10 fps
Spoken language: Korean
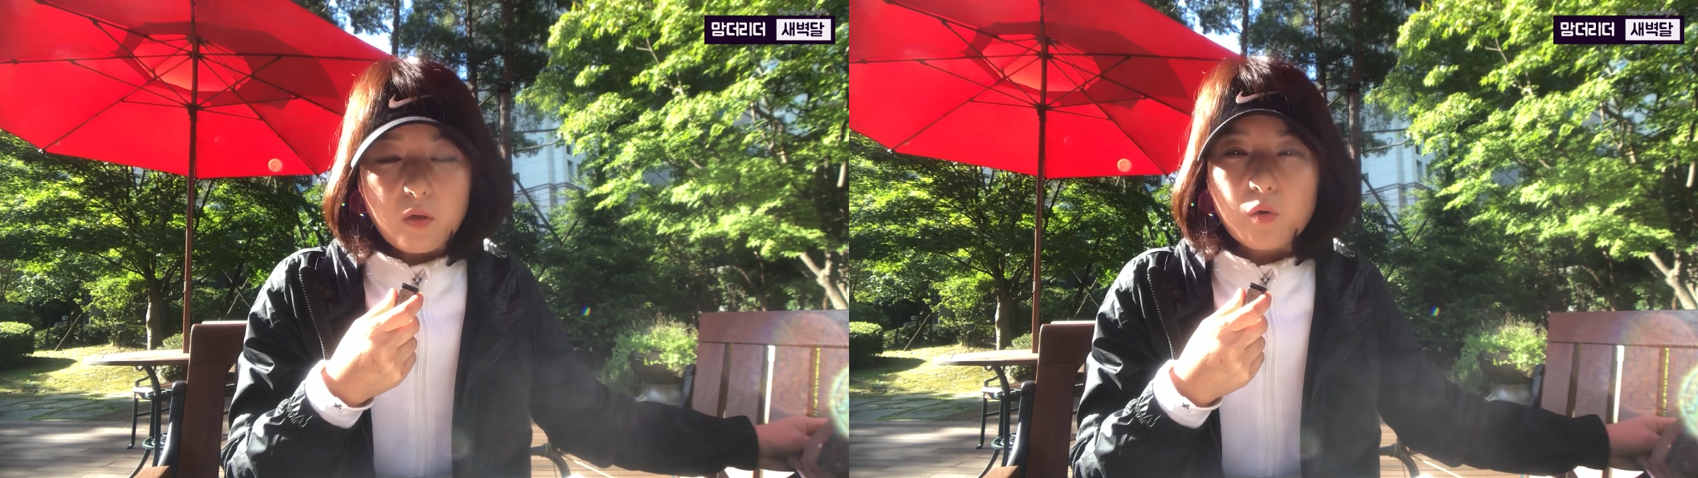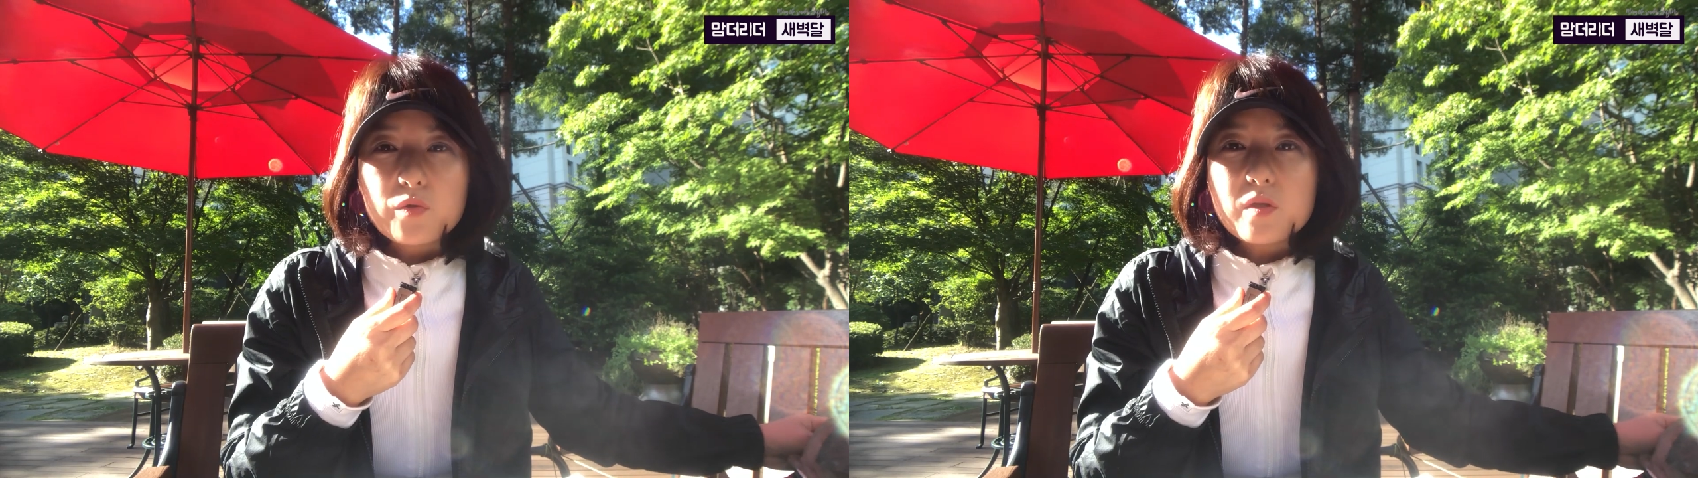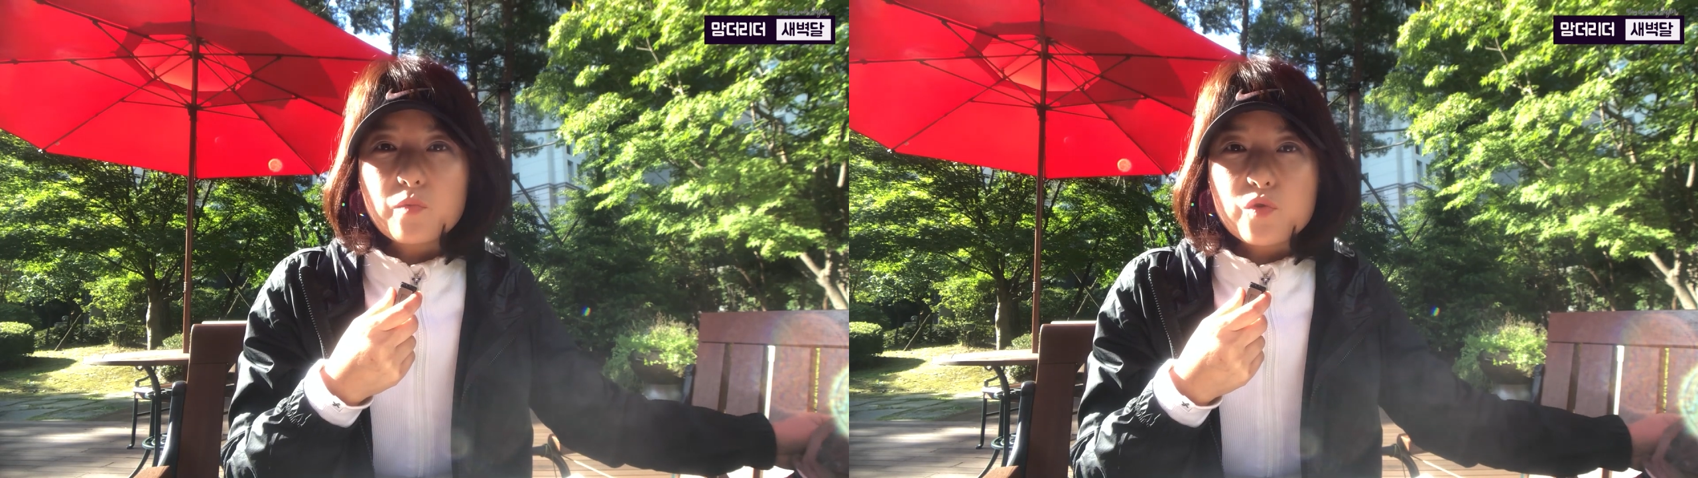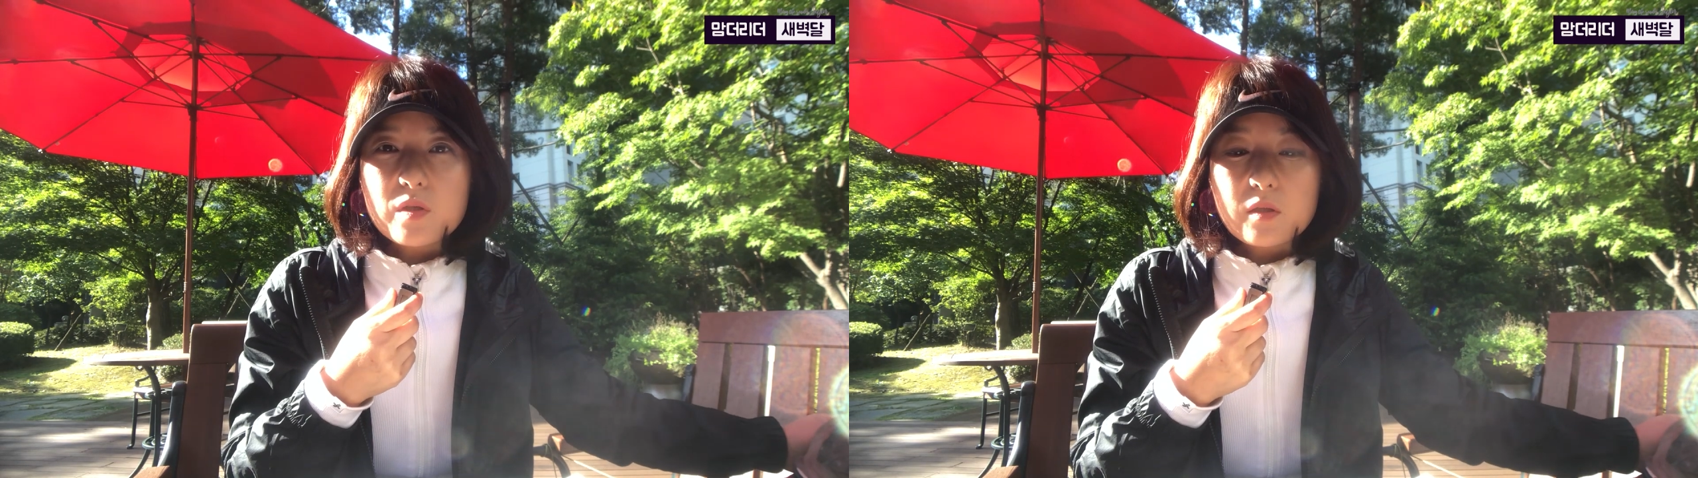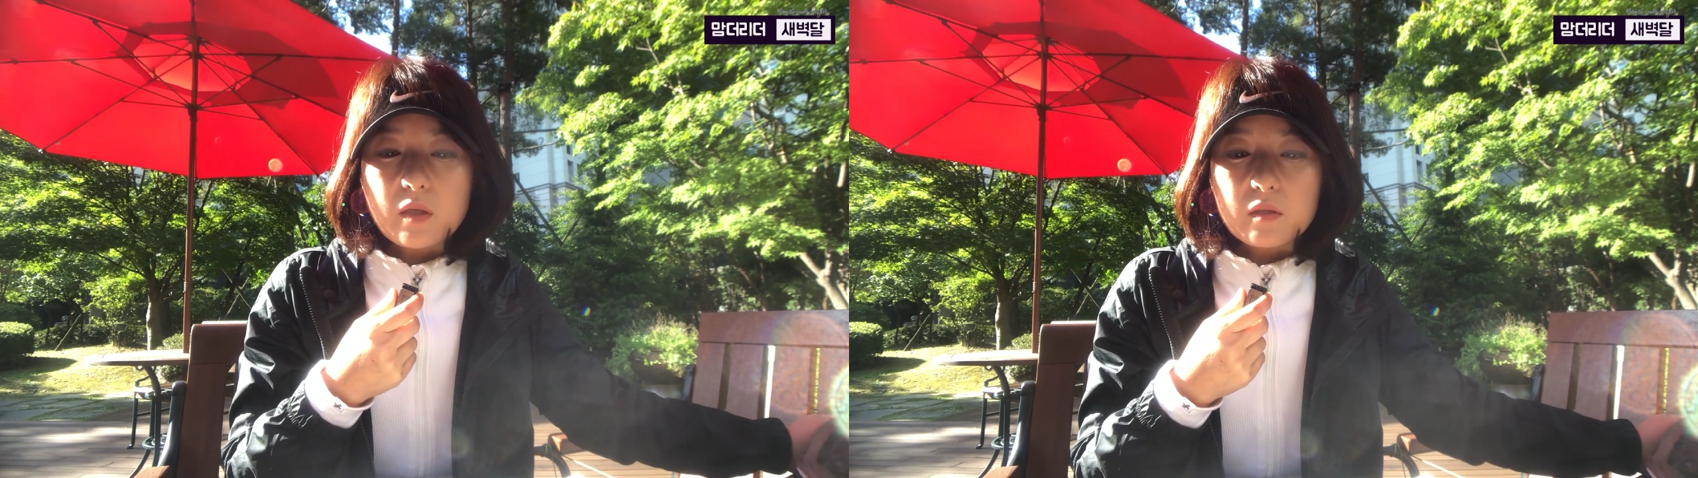언제
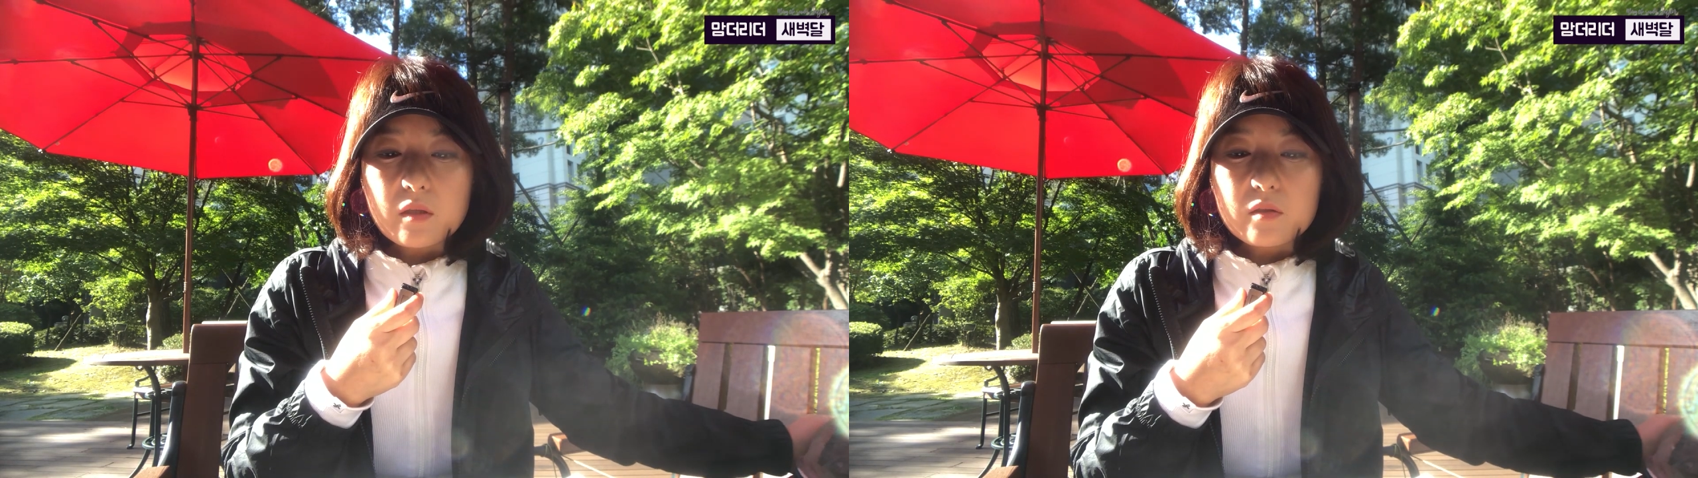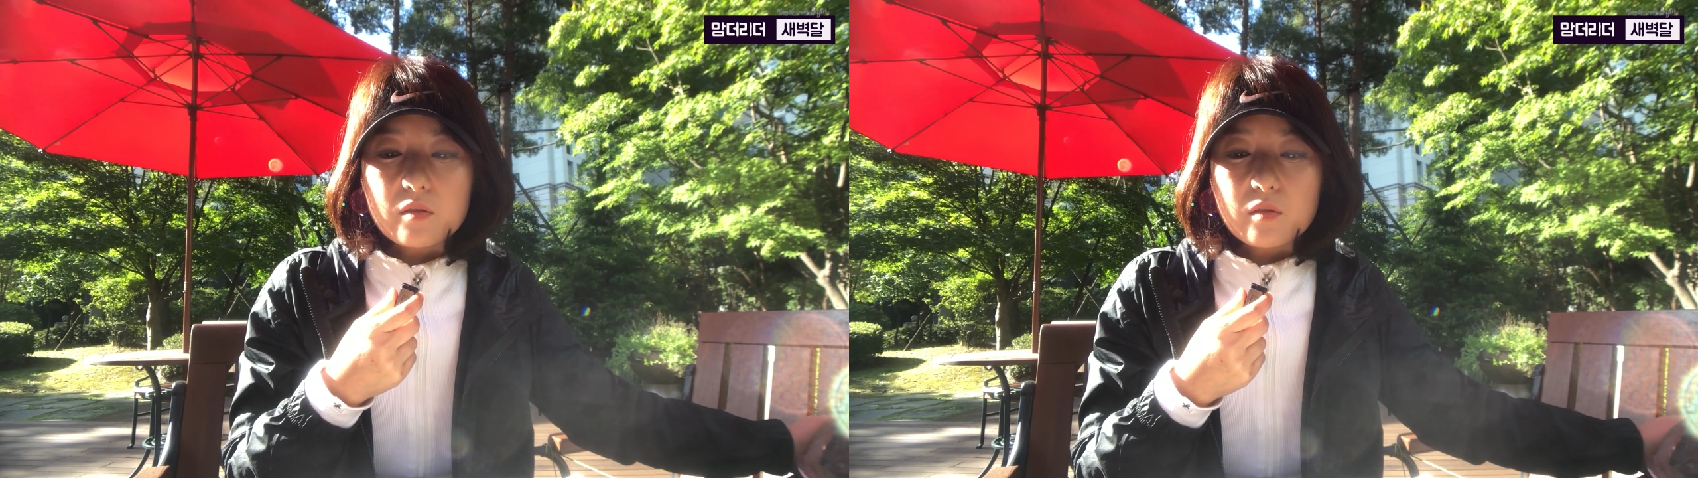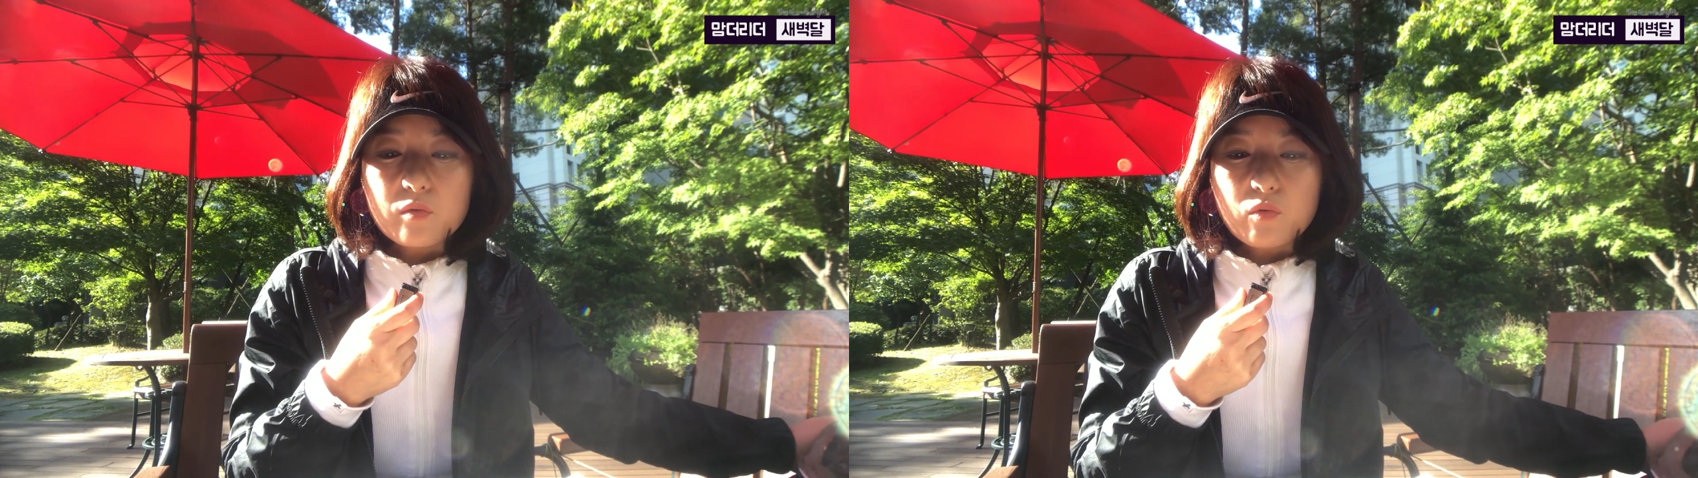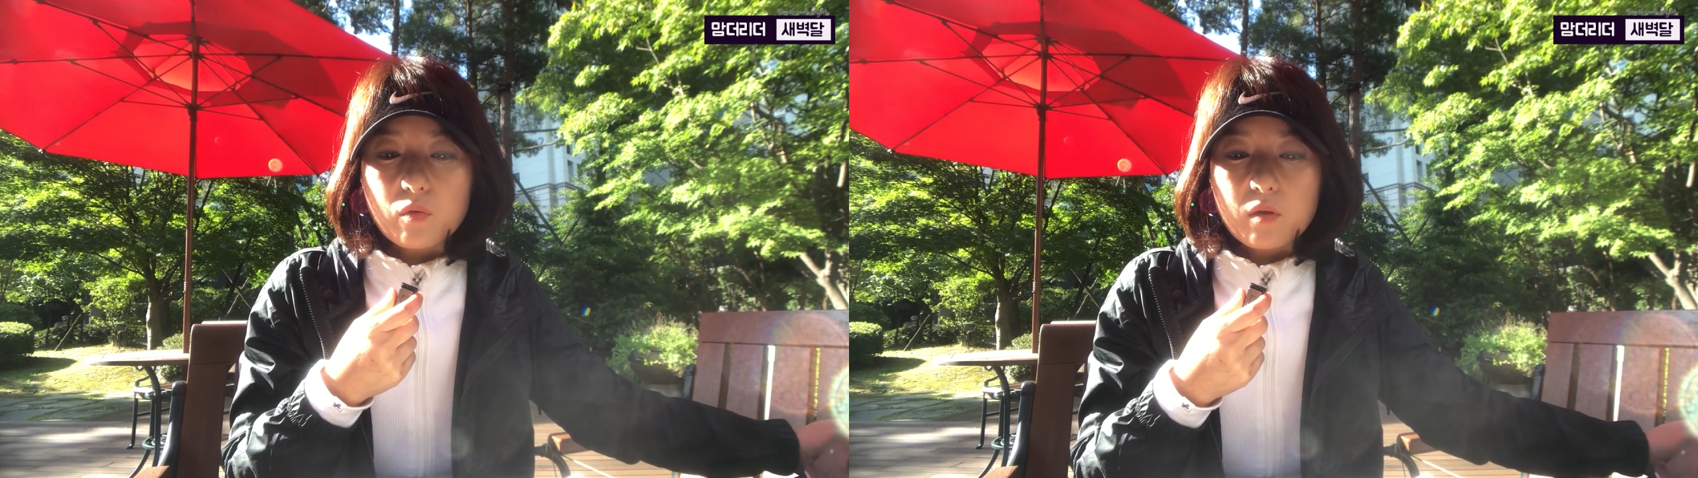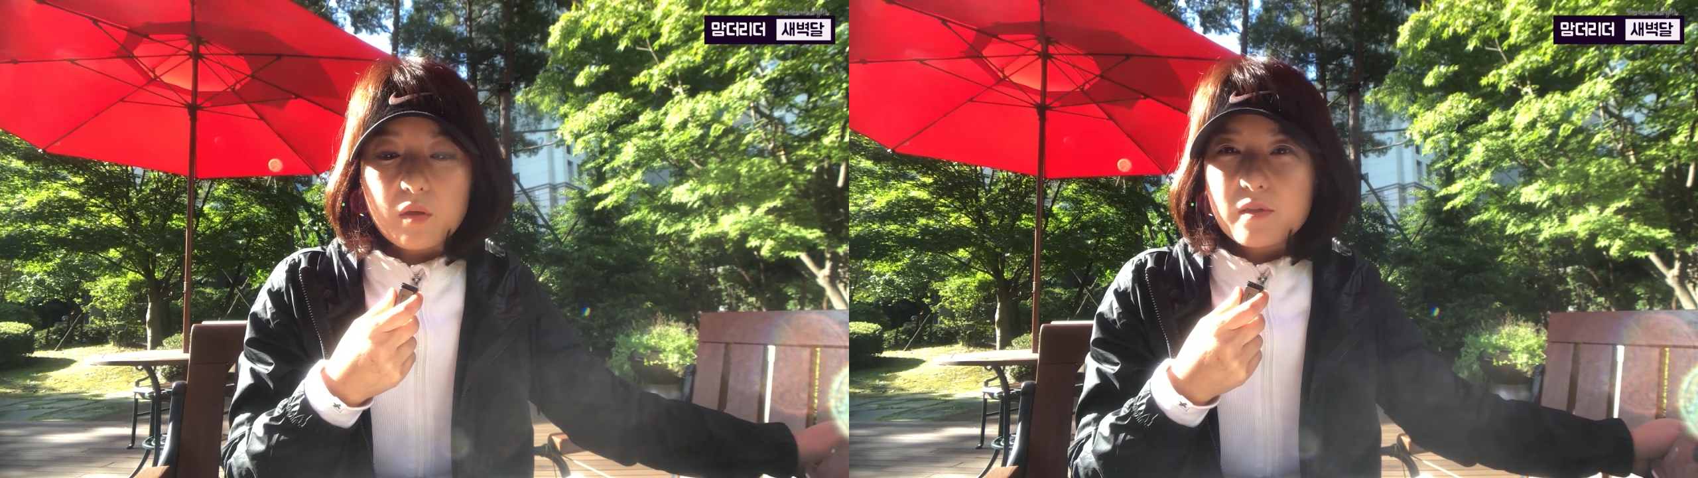문자를 갖다 들이대도